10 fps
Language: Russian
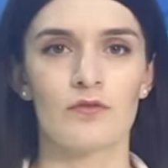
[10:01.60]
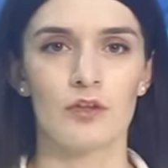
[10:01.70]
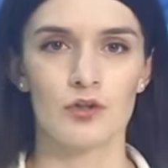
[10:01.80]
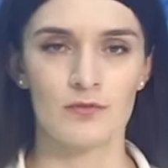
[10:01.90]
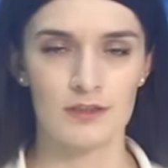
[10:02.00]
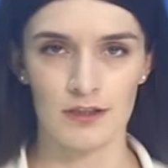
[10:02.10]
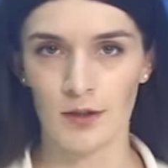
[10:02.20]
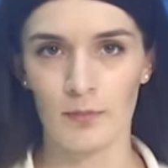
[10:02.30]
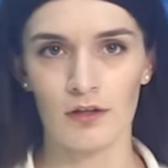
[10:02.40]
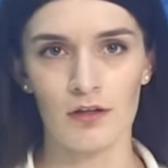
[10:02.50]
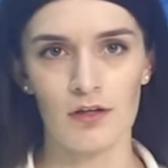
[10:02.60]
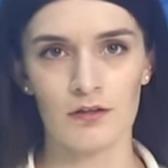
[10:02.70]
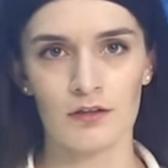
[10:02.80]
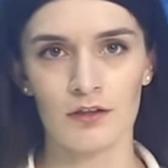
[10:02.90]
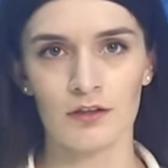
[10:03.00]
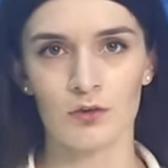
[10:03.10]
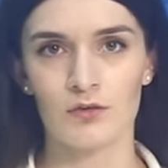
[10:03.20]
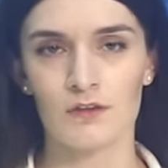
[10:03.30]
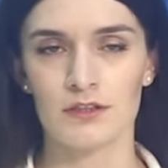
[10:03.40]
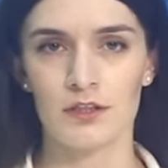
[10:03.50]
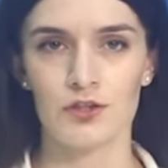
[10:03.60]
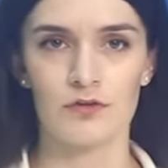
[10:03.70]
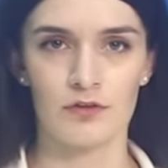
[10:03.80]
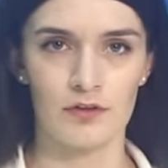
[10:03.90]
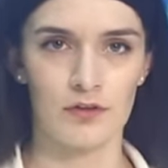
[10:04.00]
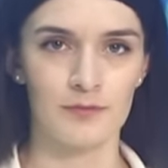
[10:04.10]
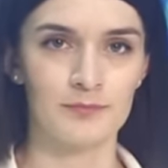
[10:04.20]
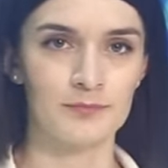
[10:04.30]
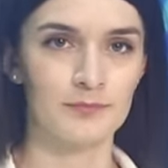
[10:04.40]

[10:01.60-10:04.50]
в нашем телеграм-канале. До новых встреч в эфире.